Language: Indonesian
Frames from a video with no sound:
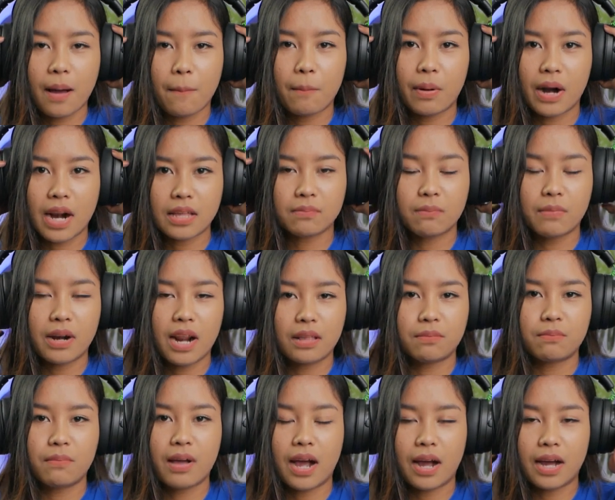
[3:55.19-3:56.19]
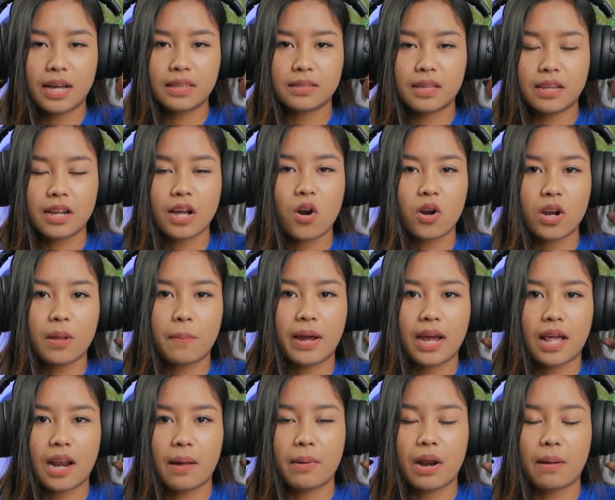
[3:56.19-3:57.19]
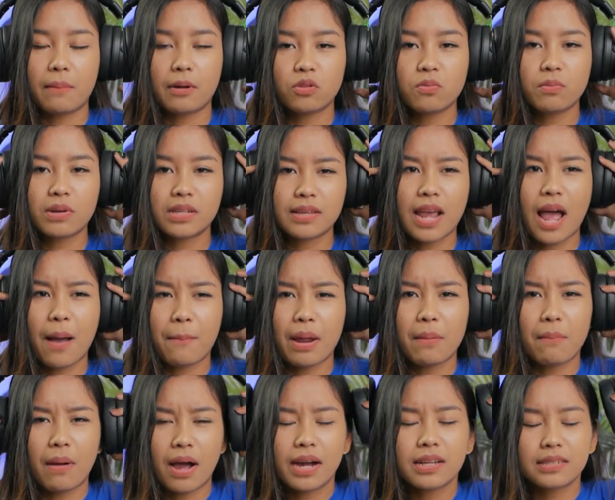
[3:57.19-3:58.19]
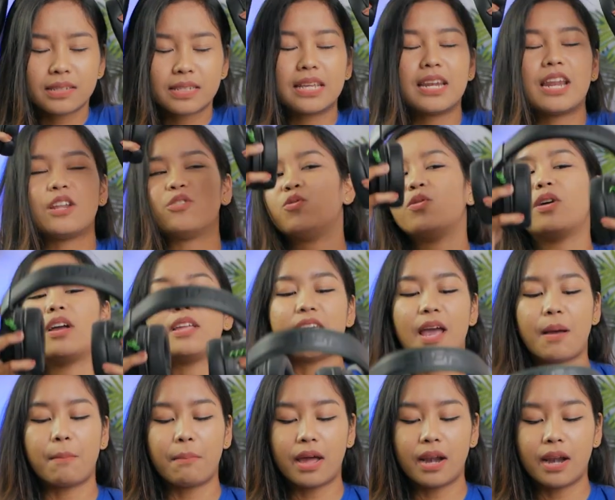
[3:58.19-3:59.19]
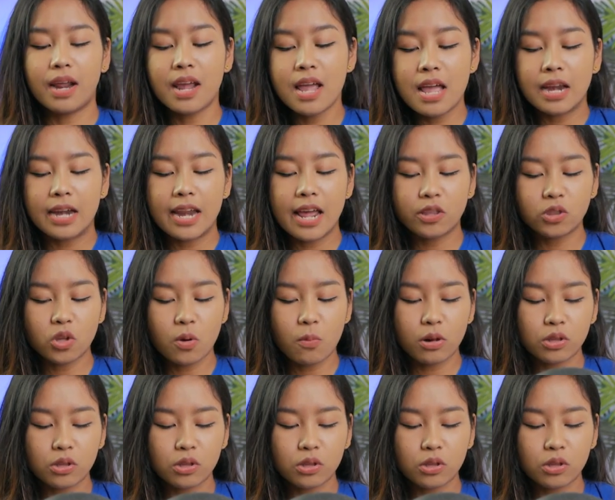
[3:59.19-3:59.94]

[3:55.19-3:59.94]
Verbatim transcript: yang berat-berat banget jadi kalau dipakai lama-lama tuh masih aman banget sih dan juga nyaman dan